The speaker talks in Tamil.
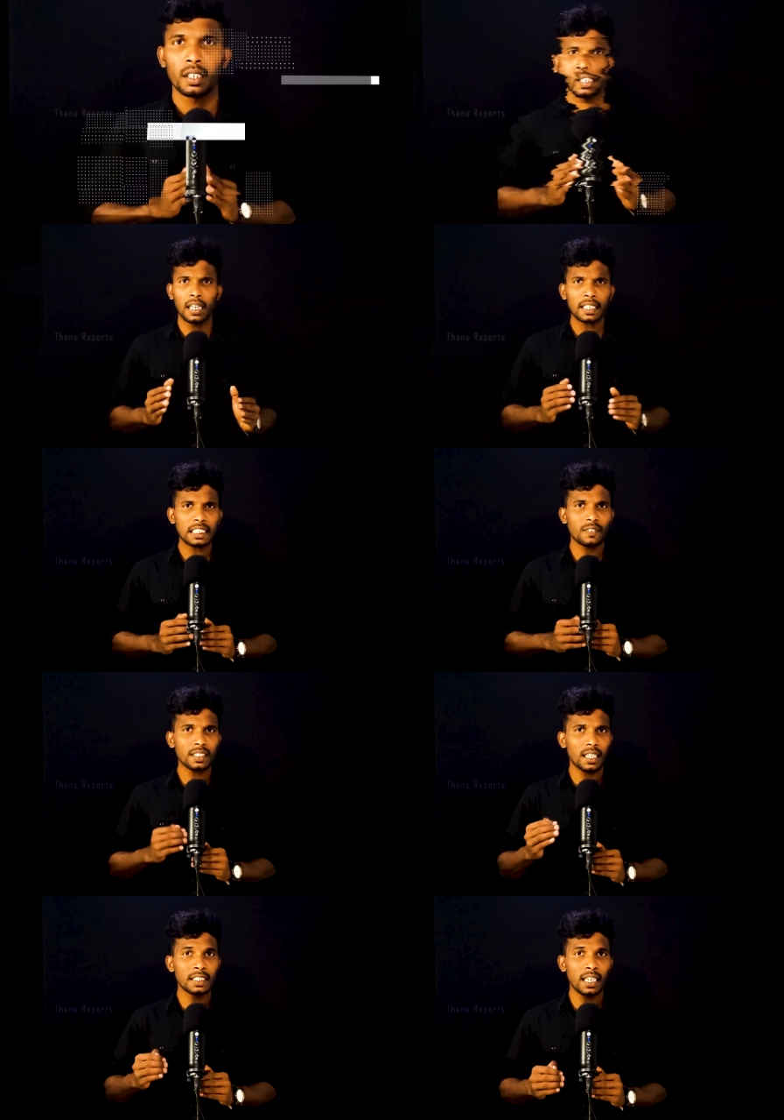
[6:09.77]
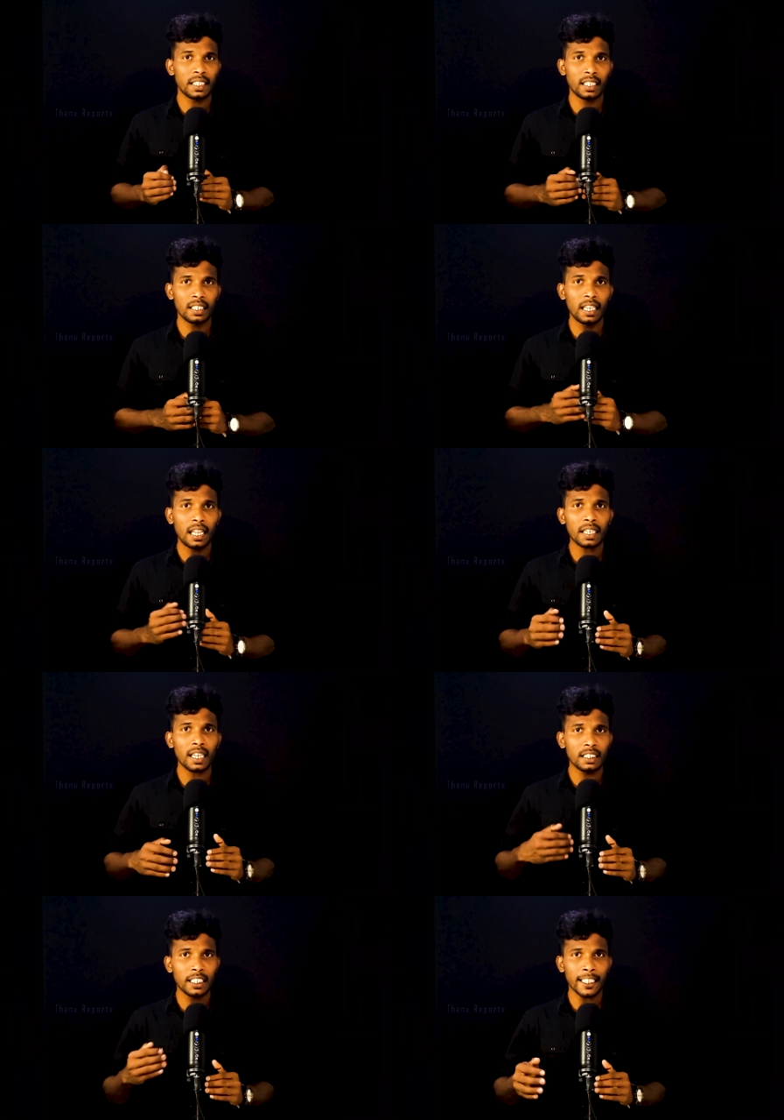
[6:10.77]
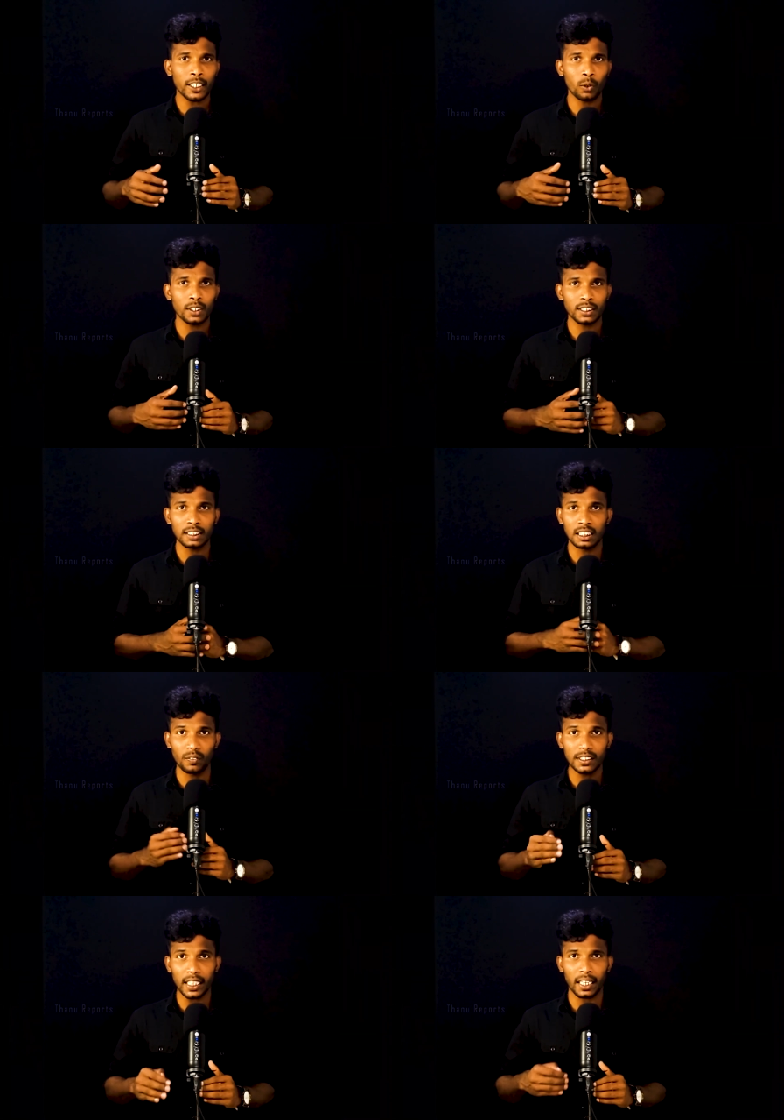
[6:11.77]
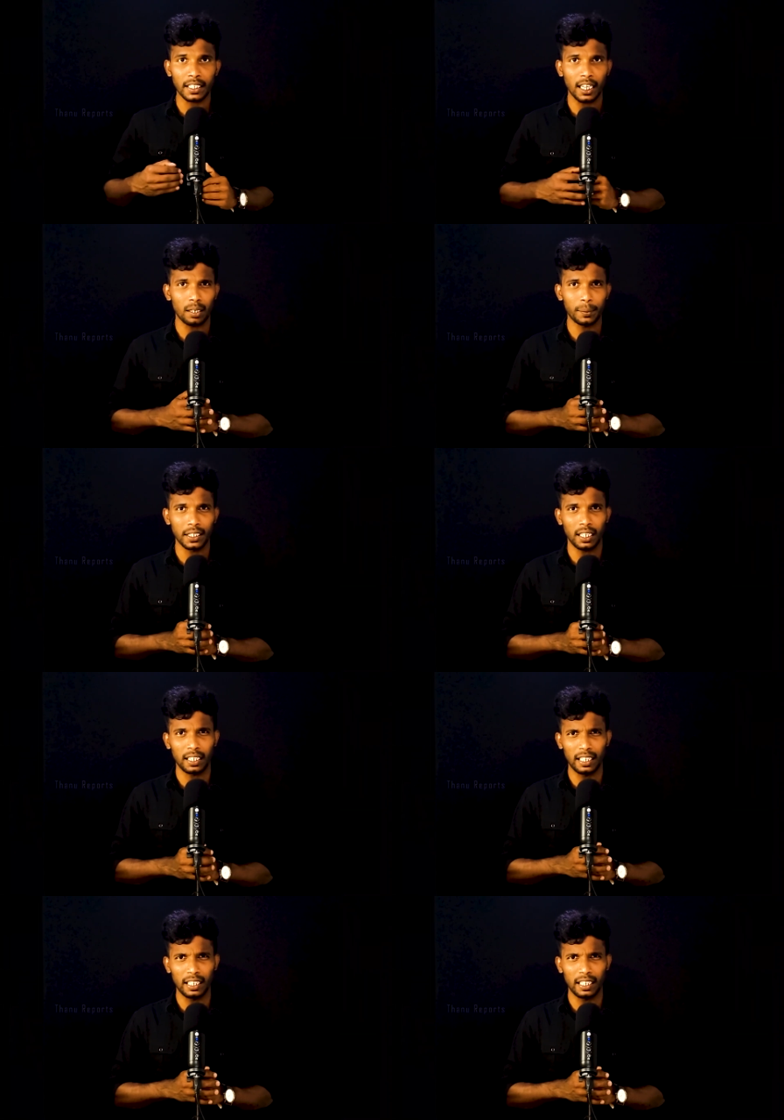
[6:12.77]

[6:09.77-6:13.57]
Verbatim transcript: இலங்கைக்கு வந்த அதிகாரிகள் இலங்கை அதிகாரிகளோட சேர்ந்து விசாரணையை ஆரம்பிக்கிறாங்க